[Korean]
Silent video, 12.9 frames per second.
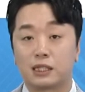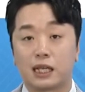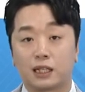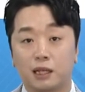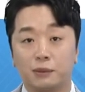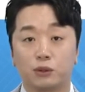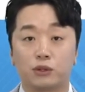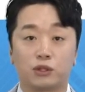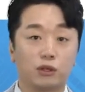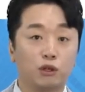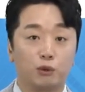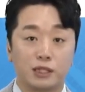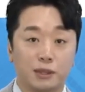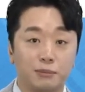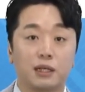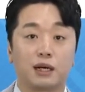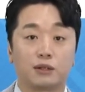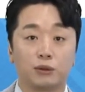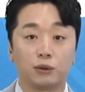상담해도 그런 걸 왜
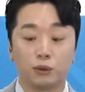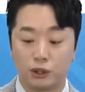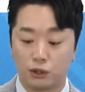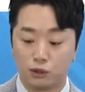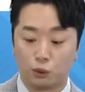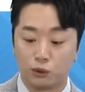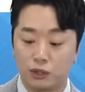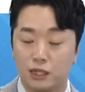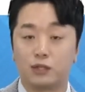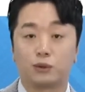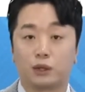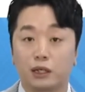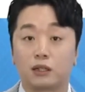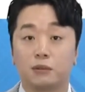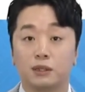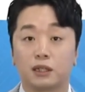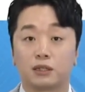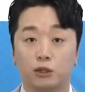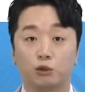삽니까 할 거고 이런 거 손절하세요라고 할
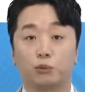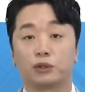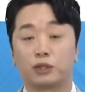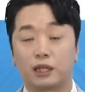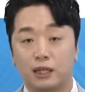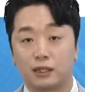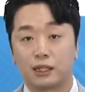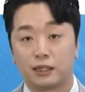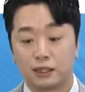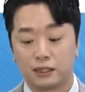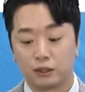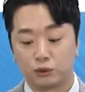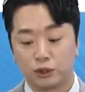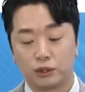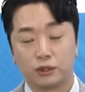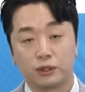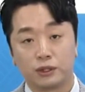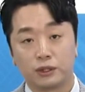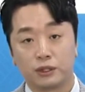겁니다. 그래도 뭐 어떻게 해야
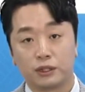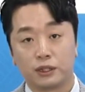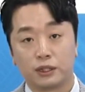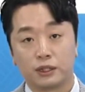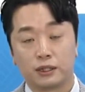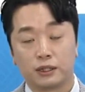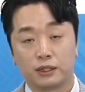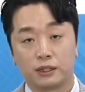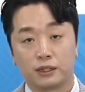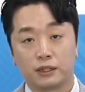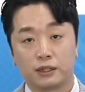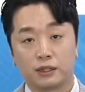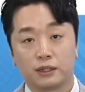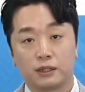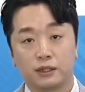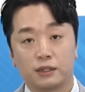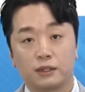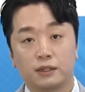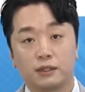된다고요? 네,
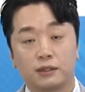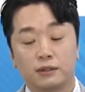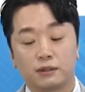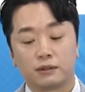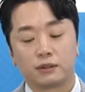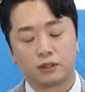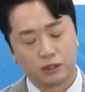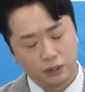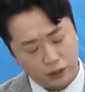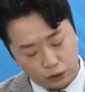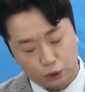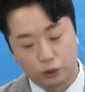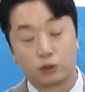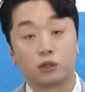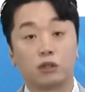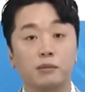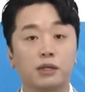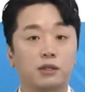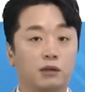내려가면 사야죠. 그렇죠.
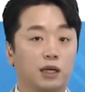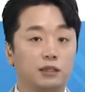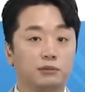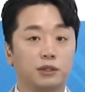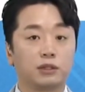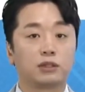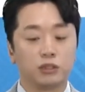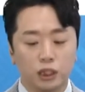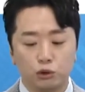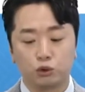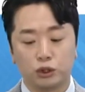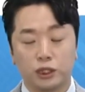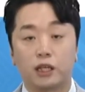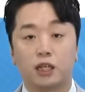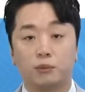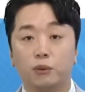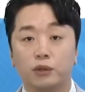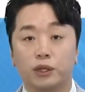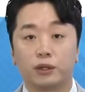그것만 기억하시면 네. 돼요. 그게 주식의
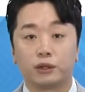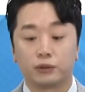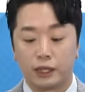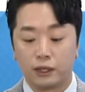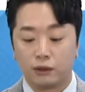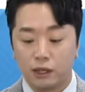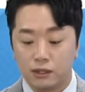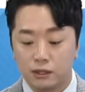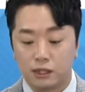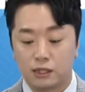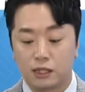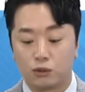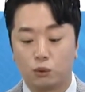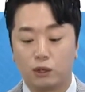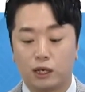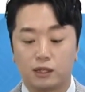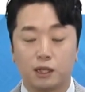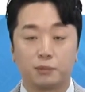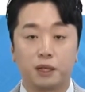기본이에요. 내려왔을 네. 때 사서
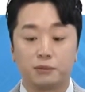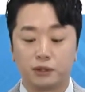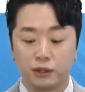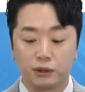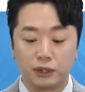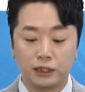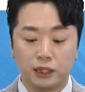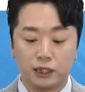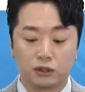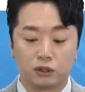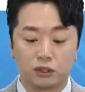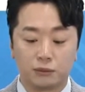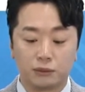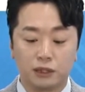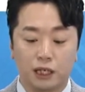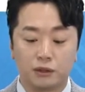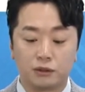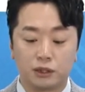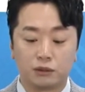올라갈 때 팔면 돼요. 이 자리가 저점인지
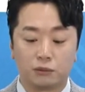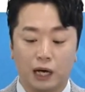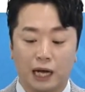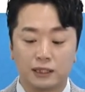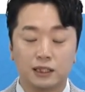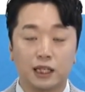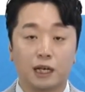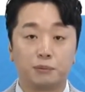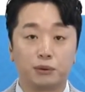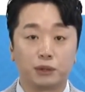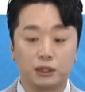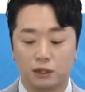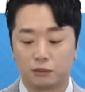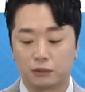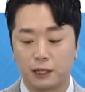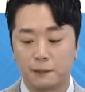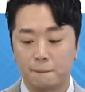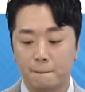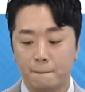알, 뭐 아닌지 알 필요가 있다
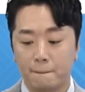없다?